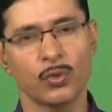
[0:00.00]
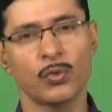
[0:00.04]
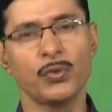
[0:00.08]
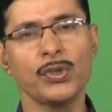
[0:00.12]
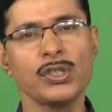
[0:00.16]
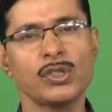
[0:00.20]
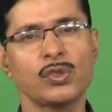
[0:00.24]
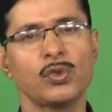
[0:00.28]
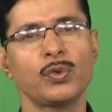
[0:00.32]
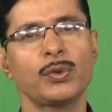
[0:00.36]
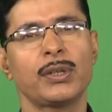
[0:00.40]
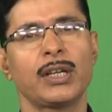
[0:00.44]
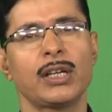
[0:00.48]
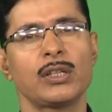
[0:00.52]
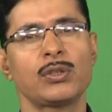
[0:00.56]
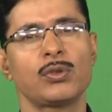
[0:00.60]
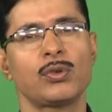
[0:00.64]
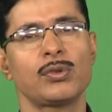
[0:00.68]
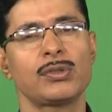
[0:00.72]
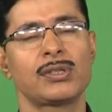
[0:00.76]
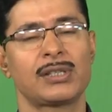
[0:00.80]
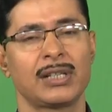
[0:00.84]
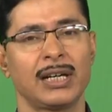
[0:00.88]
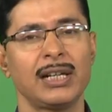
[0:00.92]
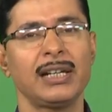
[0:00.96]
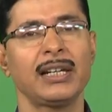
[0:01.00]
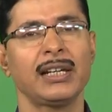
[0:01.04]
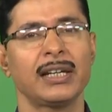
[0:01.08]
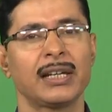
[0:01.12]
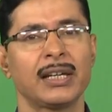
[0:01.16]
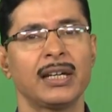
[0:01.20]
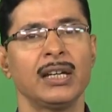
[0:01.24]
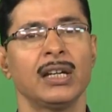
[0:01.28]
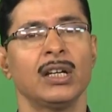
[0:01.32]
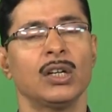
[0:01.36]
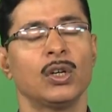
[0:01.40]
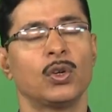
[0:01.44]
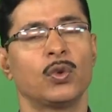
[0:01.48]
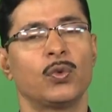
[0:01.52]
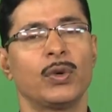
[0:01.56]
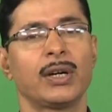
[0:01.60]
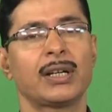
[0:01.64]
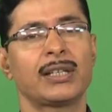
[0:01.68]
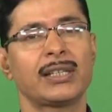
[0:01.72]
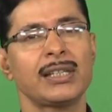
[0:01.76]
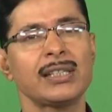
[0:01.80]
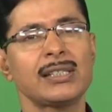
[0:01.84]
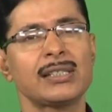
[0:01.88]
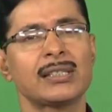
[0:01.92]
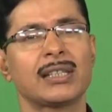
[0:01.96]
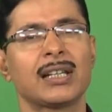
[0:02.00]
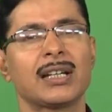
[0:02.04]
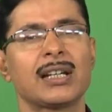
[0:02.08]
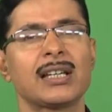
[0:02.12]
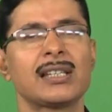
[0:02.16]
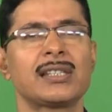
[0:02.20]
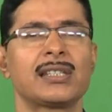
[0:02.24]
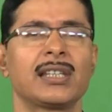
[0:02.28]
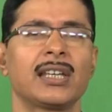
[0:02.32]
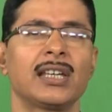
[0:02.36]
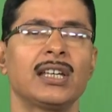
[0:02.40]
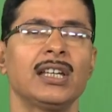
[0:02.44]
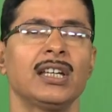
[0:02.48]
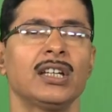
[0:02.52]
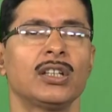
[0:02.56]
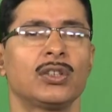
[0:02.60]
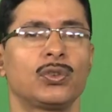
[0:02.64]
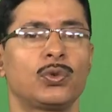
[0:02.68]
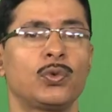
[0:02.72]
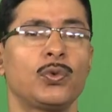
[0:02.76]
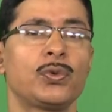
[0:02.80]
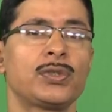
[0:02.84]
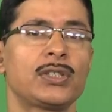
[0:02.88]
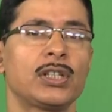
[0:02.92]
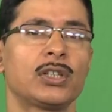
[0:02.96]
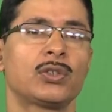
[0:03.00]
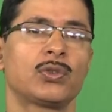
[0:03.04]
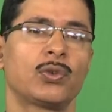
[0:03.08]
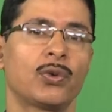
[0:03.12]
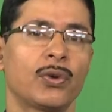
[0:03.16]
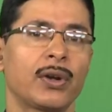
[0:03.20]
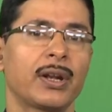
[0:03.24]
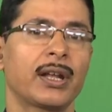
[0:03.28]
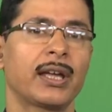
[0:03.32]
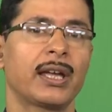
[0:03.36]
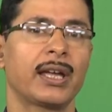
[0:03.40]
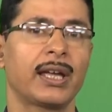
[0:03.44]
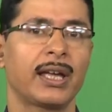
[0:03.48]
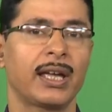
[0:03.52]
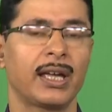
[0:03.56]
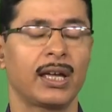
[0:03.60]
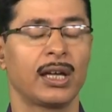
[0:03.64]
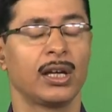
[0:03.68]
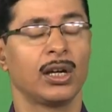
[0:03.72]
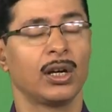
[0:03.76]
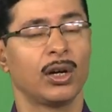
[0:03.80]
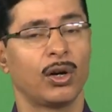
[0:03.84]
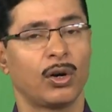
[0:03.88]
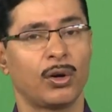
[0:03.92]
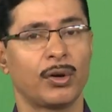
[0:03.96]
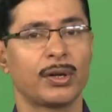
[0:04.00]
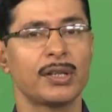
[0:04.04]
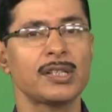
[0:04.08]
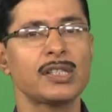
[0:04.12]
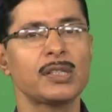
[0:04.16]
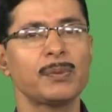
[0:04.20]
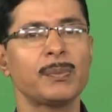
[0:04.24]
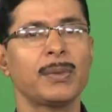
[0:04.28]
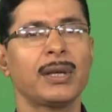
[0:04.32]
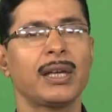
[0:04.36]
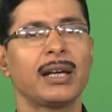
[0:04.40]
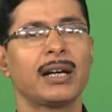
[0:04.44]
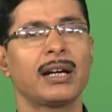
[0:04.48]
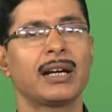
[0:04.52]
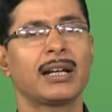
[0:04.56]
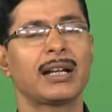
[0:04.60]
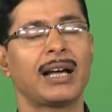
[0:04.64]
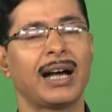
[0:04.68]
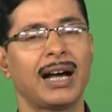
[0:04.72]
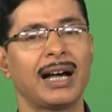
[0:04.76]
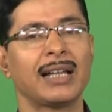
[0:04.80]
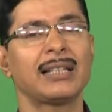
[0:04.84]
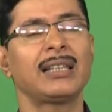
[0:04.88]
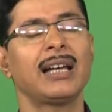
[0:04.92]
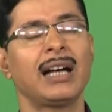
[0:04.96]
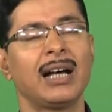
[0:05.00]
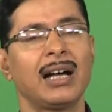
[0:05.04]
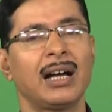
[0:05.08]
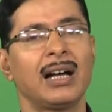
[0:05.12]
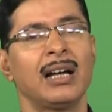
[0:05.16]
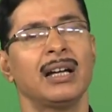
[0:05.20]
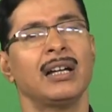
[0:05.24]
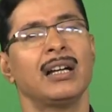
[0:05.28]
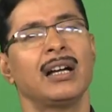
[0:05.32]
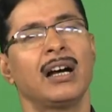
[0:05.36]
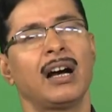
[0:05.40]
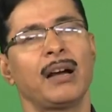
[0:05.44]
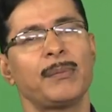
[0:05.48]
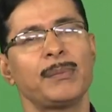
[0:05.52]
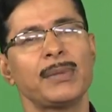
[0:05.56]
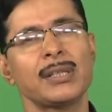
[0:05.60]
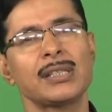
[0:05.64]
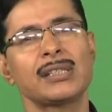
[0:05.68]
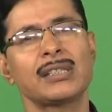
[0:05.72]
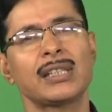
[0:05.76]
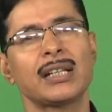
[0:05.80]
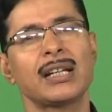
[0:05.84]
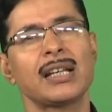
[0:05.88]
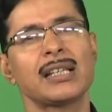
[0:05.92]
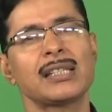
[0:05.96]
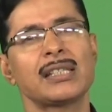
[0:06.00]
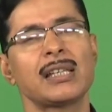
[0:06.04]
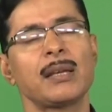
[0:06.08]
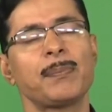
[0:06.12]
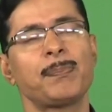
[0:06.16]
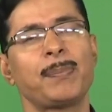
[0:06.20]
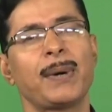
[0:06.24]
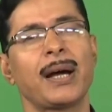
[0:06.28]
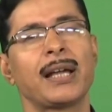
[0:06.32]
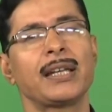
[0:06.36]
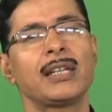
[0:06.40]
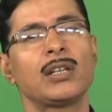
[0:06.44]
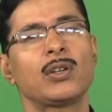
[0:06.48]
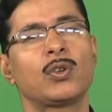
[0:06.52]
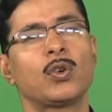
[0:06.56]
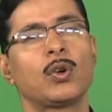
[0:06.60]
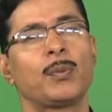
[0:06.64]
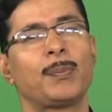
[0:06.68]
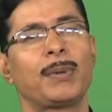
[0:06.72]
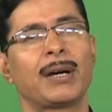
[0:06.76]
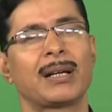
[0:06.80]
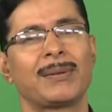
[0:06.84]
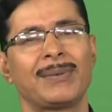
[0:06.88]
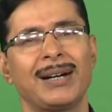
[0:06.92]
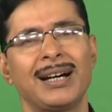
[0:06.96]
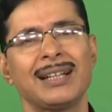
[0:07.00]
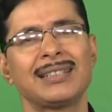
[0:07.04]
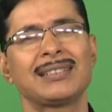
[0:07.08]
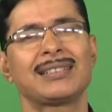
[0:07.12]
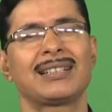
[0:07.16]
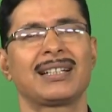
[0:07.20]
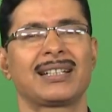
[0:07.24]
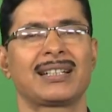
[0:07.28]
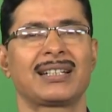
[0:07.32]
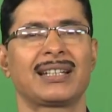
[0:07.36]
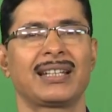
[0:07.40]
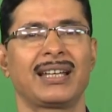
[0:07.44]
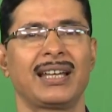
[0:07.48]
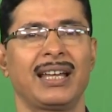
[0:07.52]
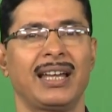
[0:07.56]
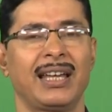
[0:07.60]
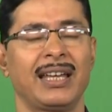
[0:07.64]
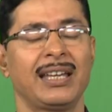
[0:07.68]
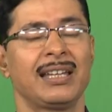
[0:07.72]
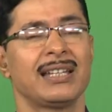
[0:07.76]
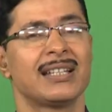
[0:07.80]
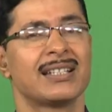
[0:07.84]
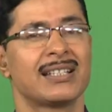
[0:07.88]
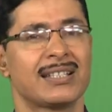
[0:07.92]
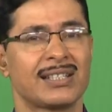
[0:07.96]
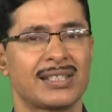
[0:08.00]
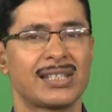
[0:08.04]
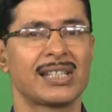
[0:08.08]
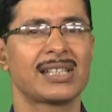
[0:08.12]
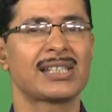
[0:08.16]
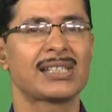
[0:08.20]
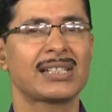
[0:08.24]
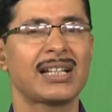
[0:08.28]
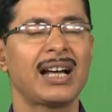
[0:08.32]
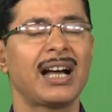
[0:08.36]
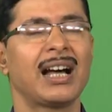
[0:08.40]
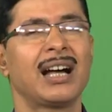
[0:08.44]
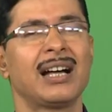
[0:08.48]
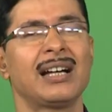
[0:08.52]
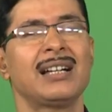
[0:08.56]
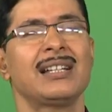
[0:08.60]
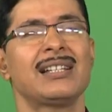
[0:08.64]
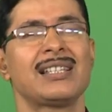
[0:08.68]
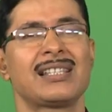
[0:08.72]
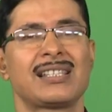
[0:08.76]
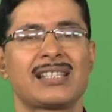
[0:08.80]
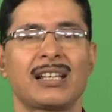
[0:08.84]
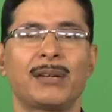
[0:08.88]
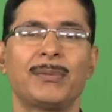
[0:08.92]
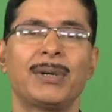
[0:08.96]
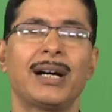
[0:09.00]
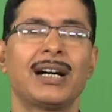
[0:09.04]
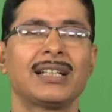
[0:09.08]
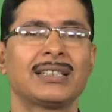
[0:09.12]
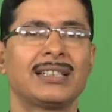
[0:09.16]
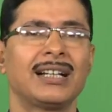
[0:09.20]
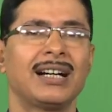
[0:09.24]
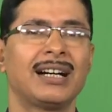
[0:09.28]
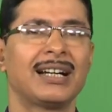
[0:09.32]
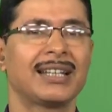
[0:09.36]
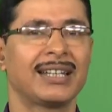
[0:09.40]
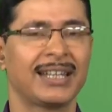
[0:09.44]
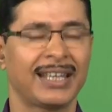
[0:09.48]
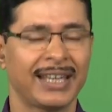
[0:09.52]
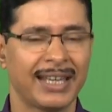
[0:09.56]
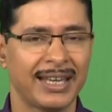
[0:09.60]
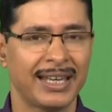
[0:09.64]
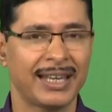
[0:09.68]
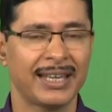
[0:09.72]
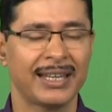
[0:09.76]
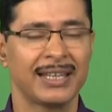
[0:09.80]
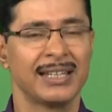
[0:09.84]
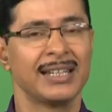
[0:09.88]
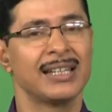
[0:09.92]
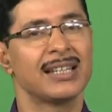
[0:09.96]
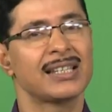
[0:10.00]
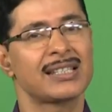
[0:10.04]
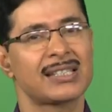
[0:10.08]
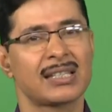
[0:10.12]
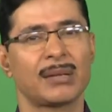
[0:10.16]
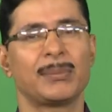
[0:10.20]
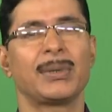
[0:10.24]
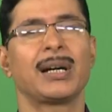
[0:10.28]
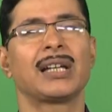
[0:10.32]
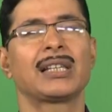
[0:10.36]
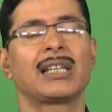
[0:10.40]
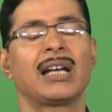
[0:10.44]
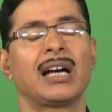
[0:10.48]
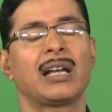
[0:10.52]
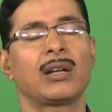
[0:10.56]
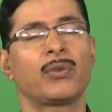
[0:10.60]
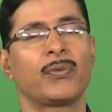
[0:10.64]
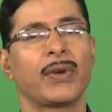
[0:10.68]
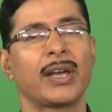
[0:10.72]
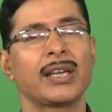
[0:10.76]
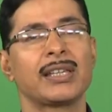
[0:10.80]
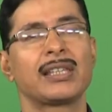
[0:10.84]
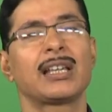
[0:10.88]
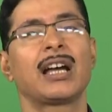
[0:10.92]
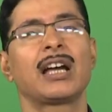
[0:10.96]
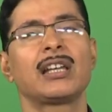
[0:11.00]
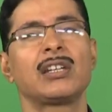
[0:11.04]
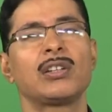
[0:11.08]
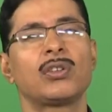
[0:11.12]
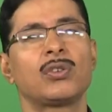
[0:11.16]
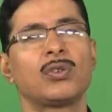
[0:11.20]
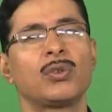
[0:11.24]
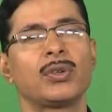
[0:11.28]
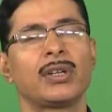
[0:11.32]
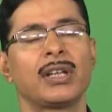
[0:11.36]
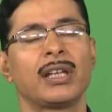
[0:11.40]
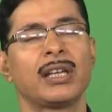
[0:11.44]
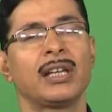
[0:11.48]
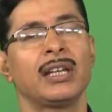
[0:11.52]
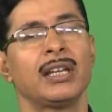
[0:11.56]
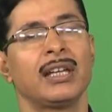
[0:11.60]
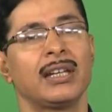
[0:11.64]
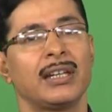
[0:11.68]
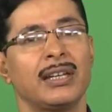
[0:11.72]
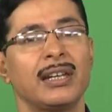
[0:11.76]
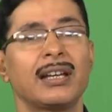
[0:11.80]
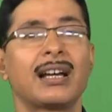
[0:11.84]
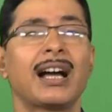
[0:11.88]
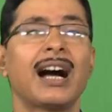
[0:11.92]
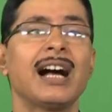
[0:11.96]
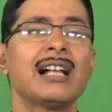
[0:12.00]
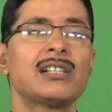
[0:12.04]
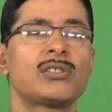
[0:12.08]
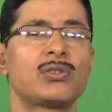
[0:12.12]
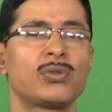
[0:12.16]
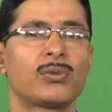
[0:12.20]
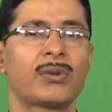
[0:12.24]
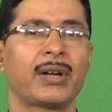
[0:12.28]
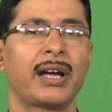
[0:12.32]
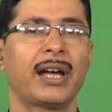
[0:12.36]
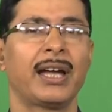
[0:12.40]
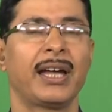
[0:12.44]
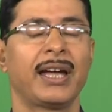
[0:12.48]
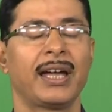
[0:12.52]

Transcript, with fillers: विश्व के जो जल हैं वह किस तरह से दूषित हो रहे हैं और इसमें अगर आधा हम इस तरह से पानी को बर्बाद कर रहे हैं जिसका समाधान है समाधान वैज्ञानिकों ने निकाल चुका